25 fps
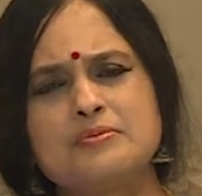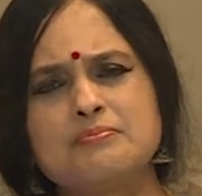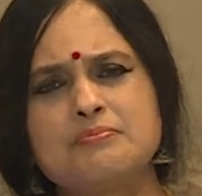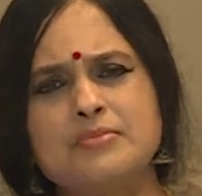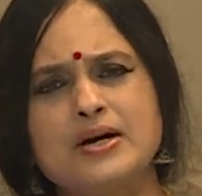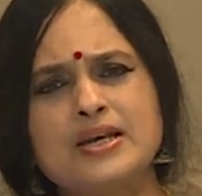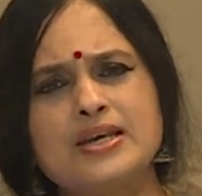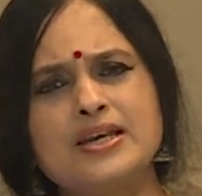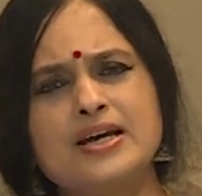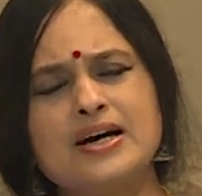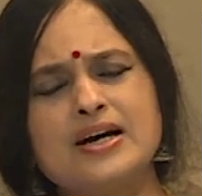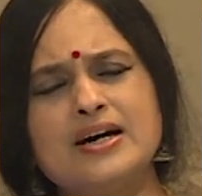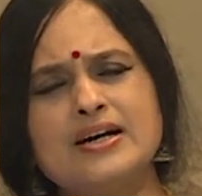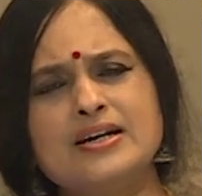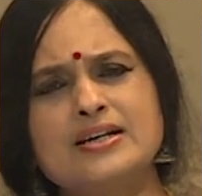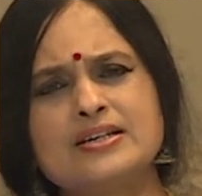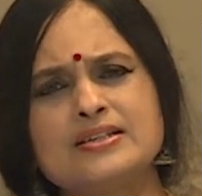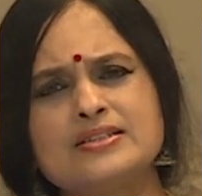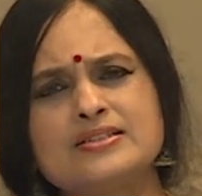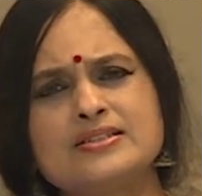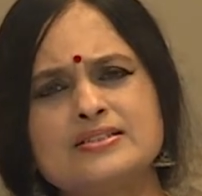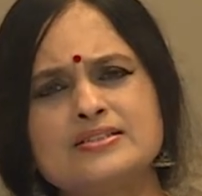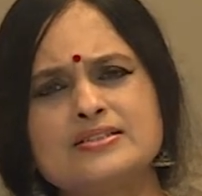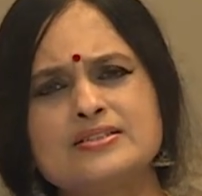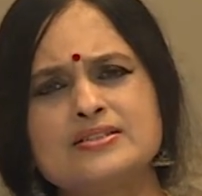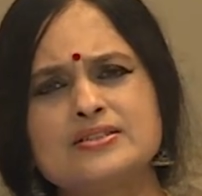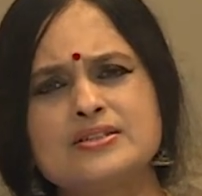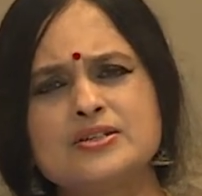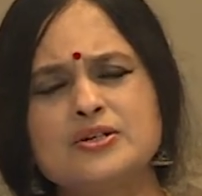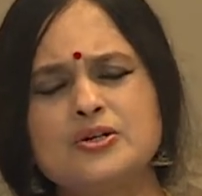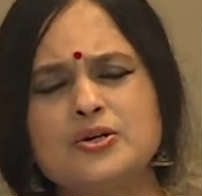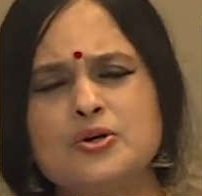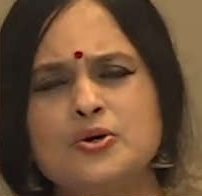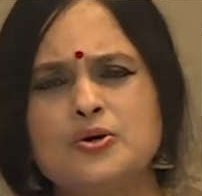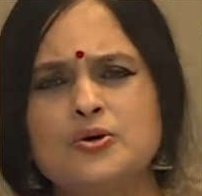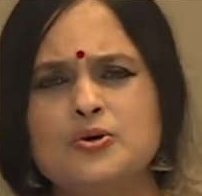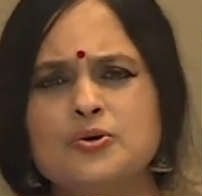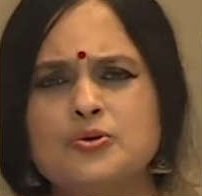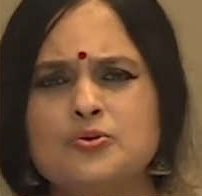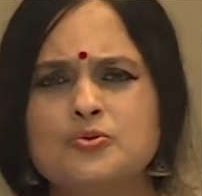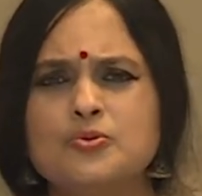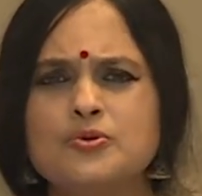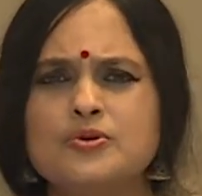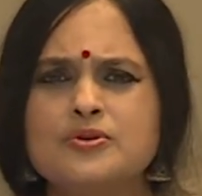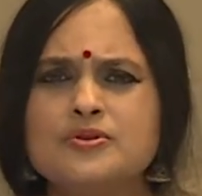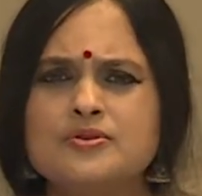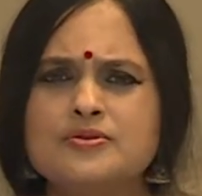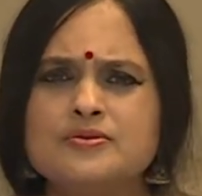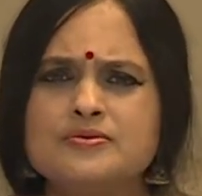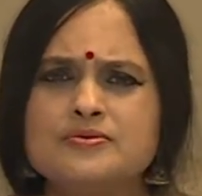மன்னா
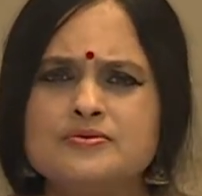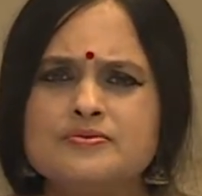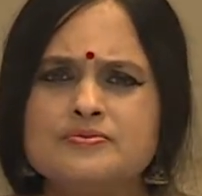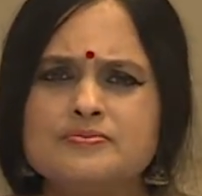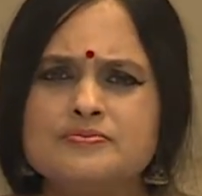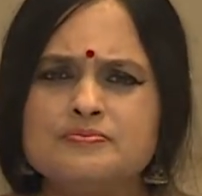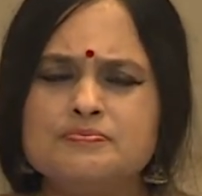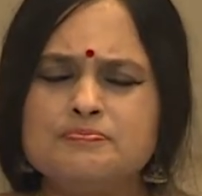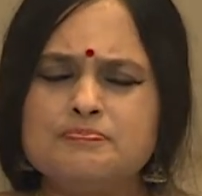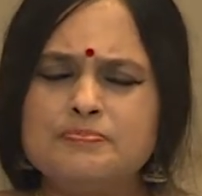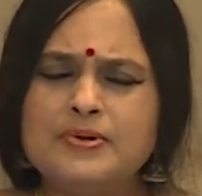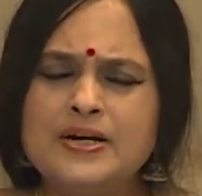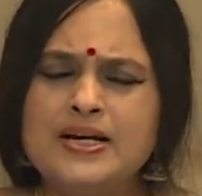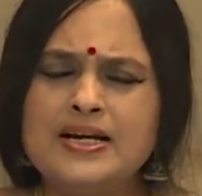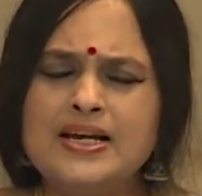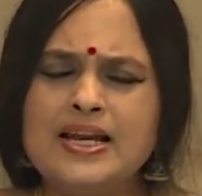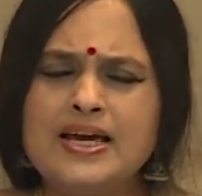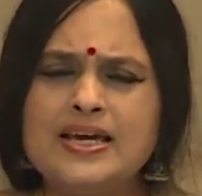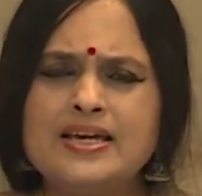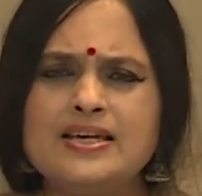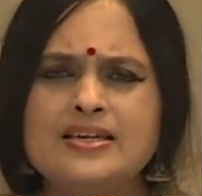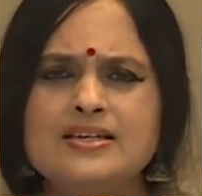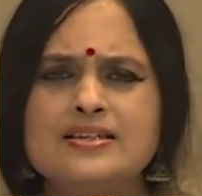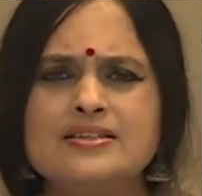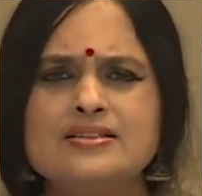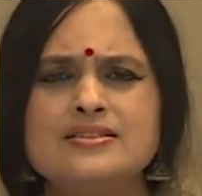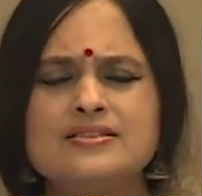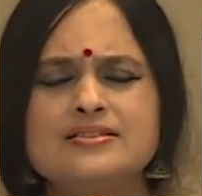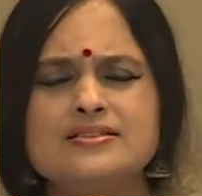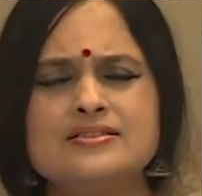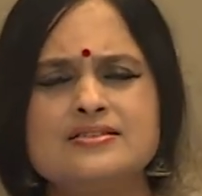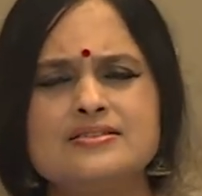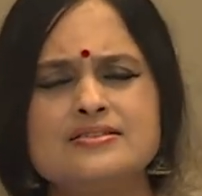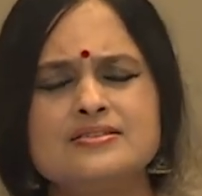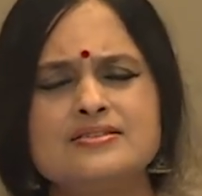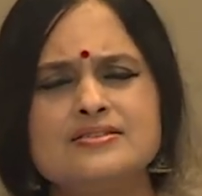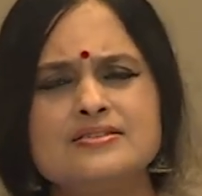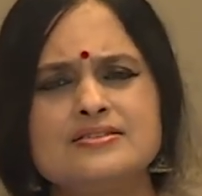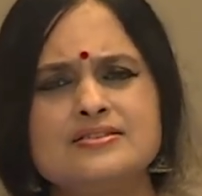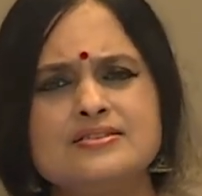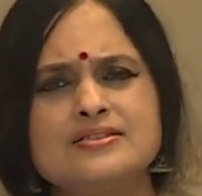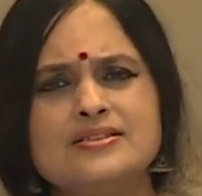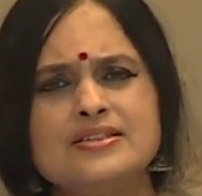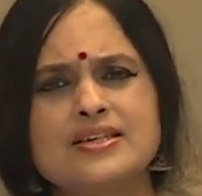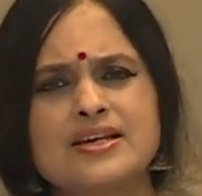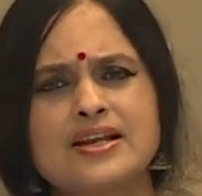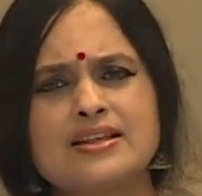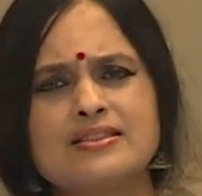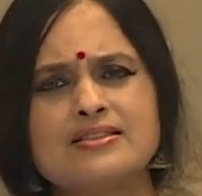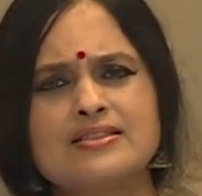உன் பிள்ளை
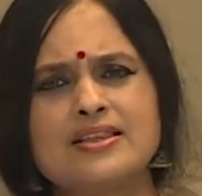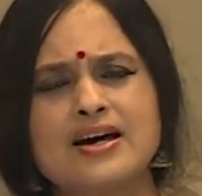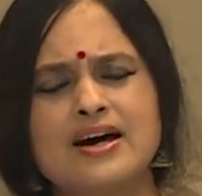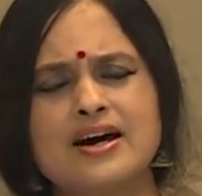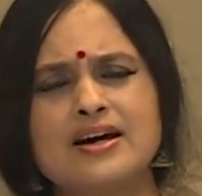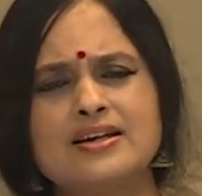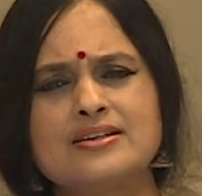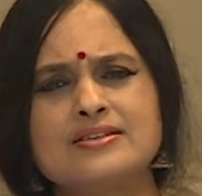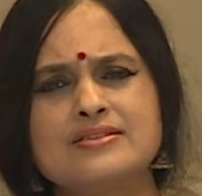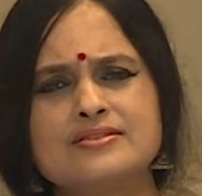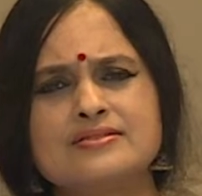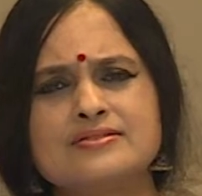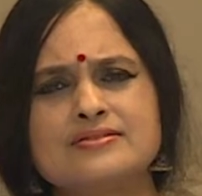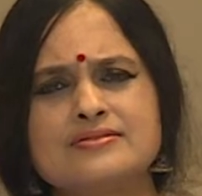இறந்தான்